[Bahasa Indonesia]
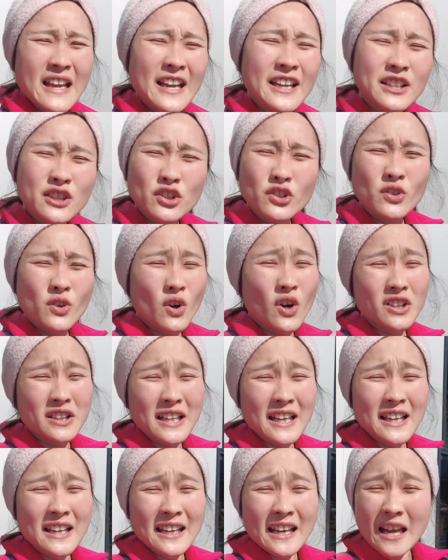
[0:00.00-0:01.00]
yaitu
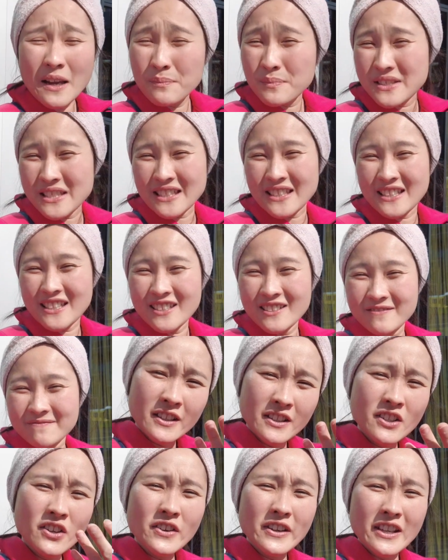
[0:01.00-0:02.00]
kota Leipzig.
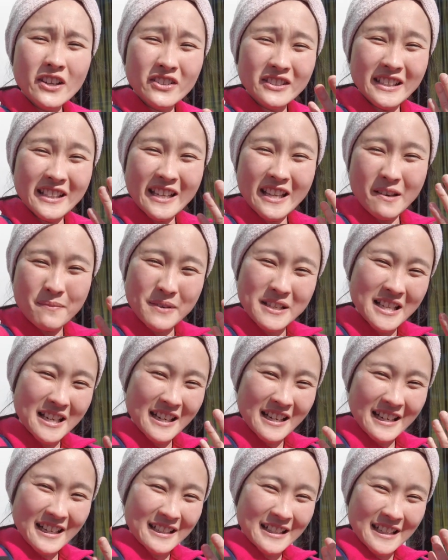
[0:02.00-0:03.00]
Yuk ikutin aja
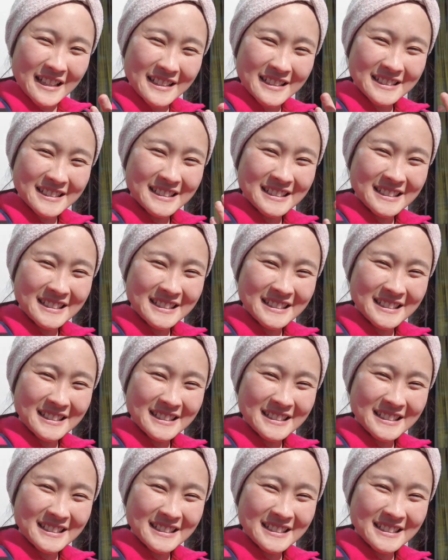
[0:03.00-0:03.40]
perjalanan kita.